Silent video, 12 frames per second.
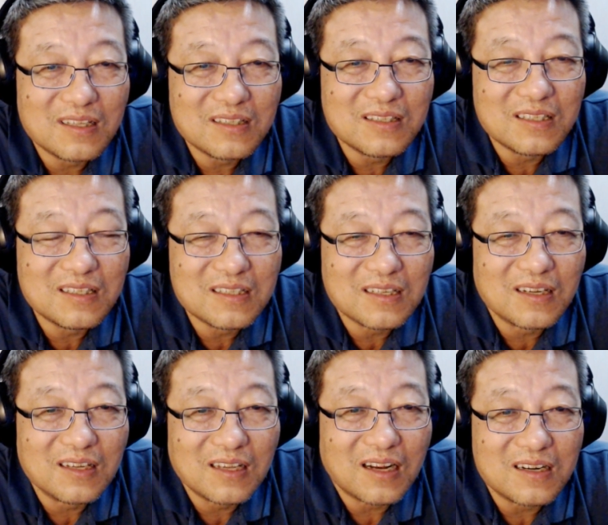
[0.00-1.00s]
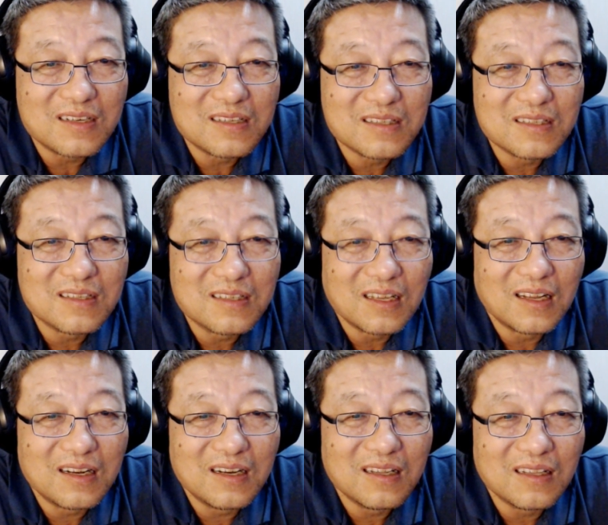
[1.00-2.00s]
七乘以二十四，
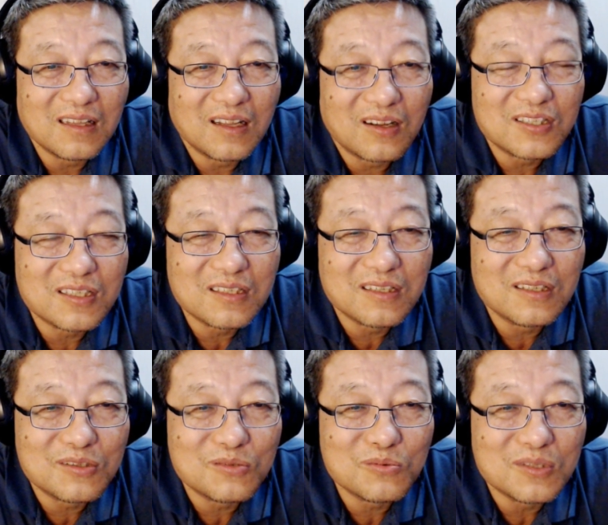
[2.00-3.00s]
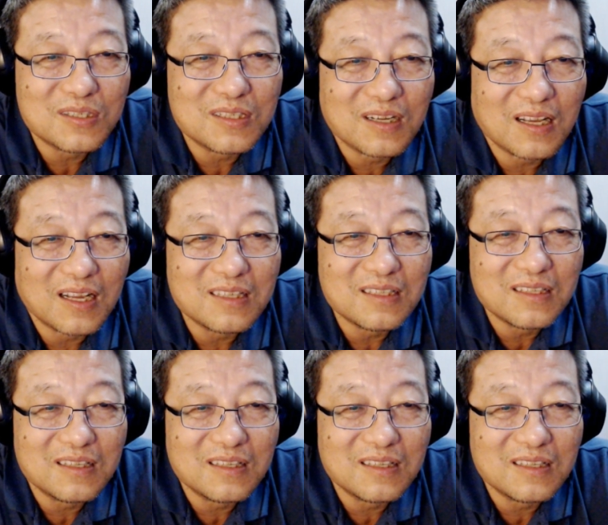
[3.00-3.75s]
让领导时刻舒适开心。